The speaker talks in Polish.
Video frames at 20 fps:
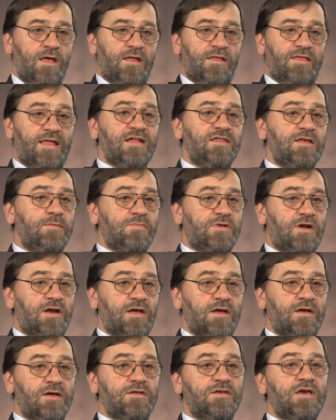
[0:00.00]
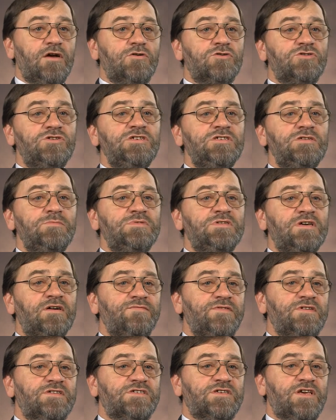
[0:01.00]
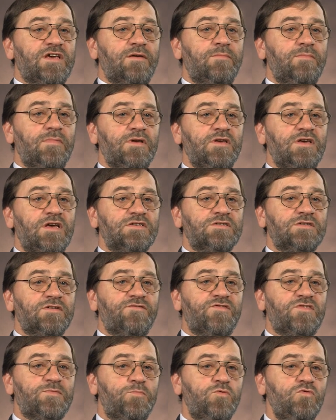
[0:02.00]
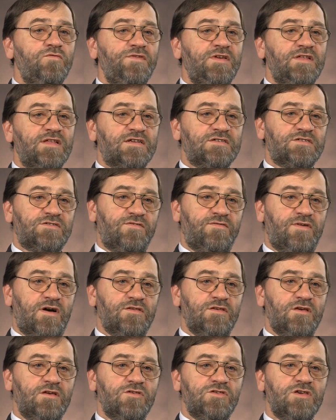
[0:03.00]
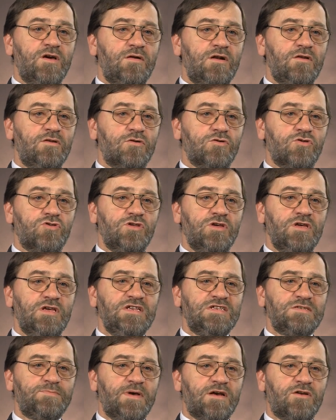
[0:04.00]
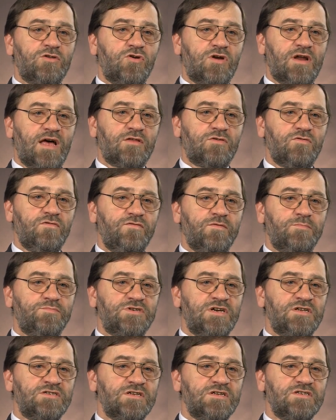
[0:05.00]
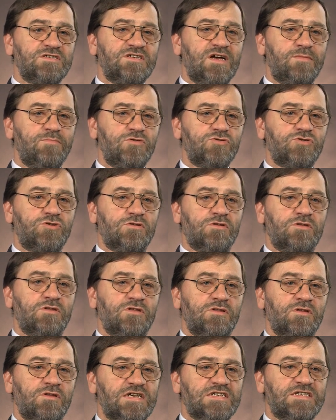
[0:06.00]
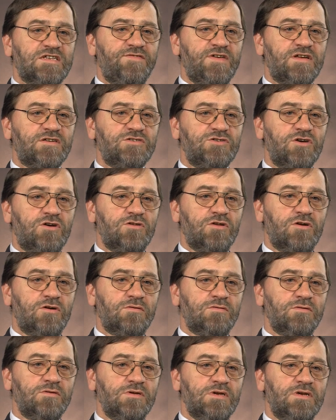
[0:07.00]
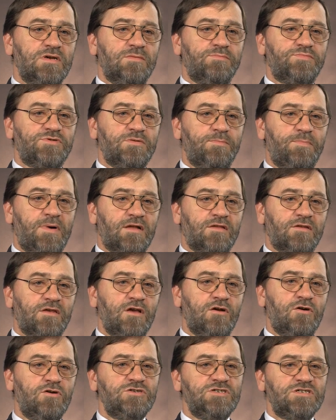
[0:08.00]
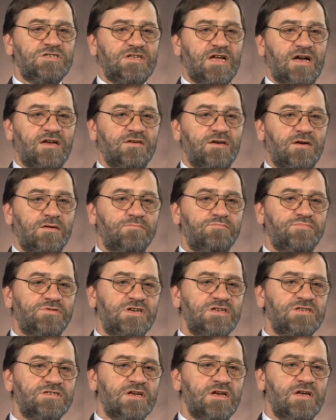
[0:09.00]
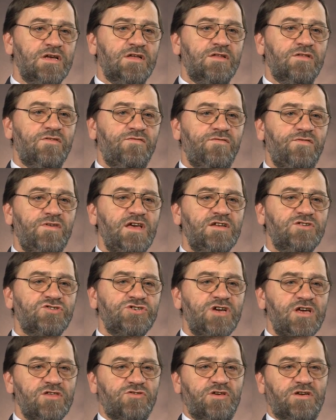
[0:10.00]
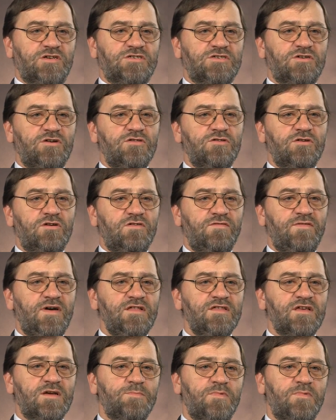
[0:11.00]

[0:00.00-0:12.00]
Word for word: Na tym tle niekorzystnym zjawiskiem jest współfinansowanie działalności inspektoratów przez samorząd. Stwierdzono przypadki korzystania przez dwie trzecie skontrolowanych